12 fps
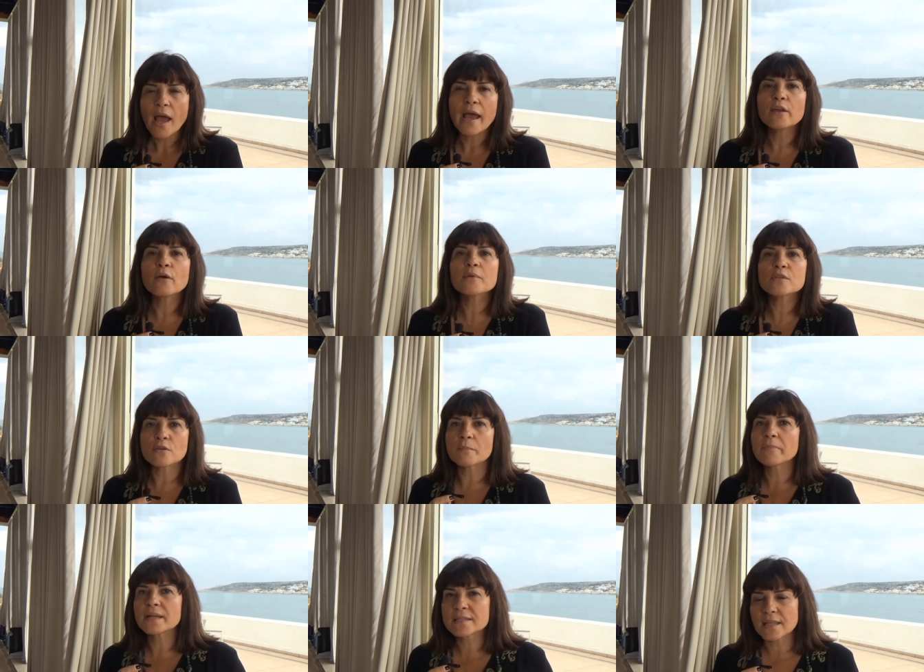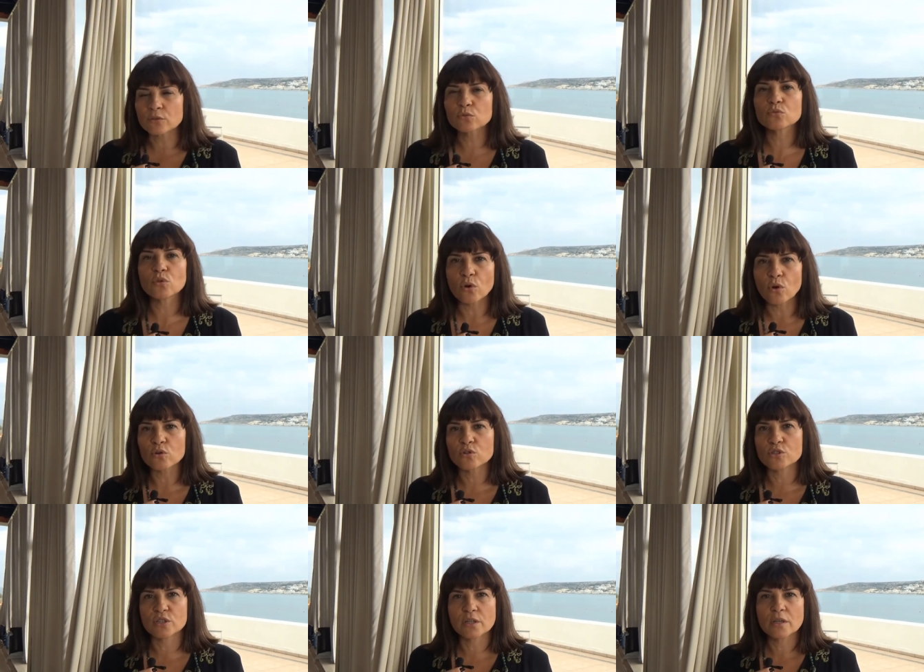e io mi sono persa tutto
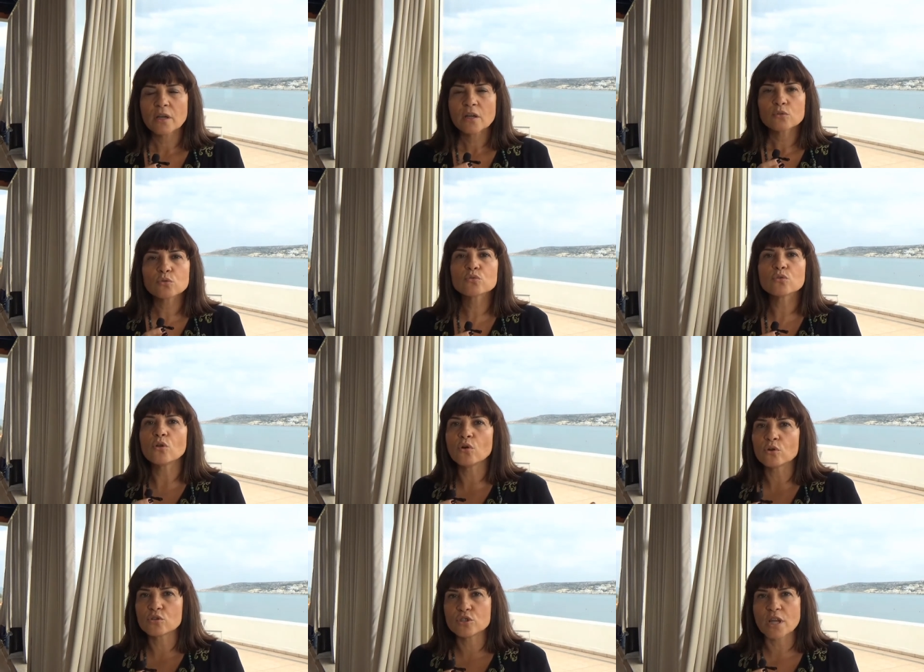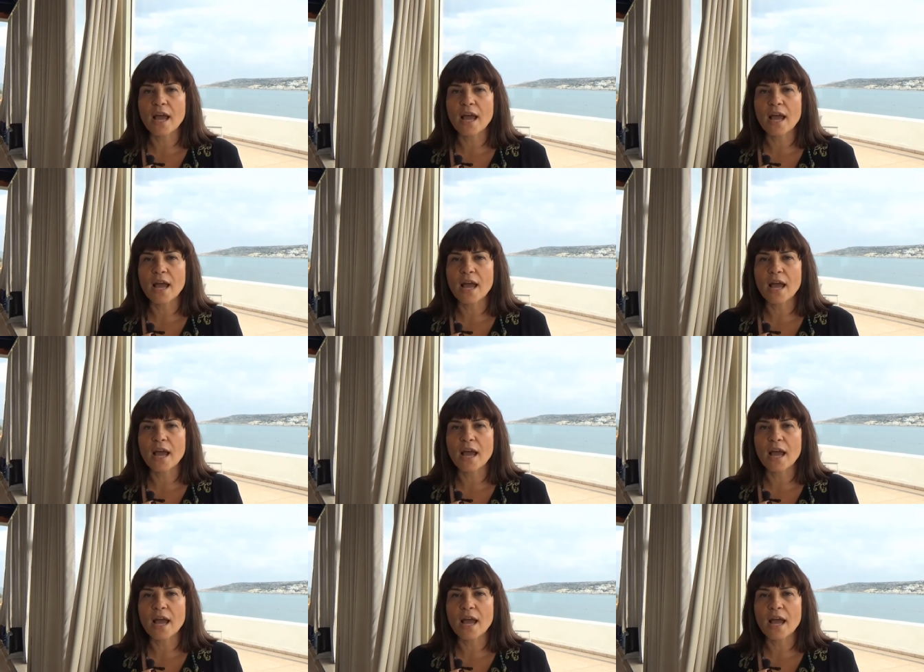l'oggi, tutto l'oggi.